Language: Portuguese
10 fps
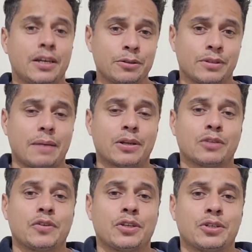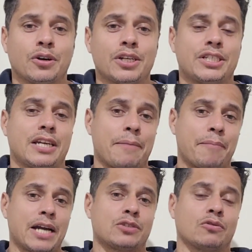E o tema do vídeo de hoje é
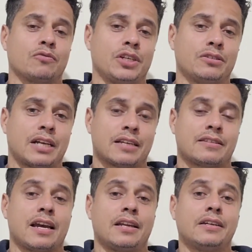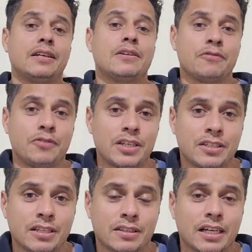mais um vídeo da série
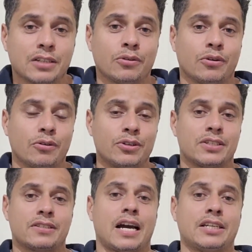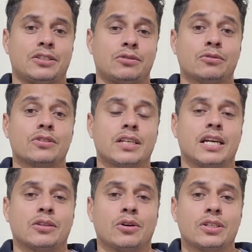Visitando os sites dos
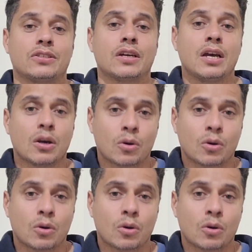criadores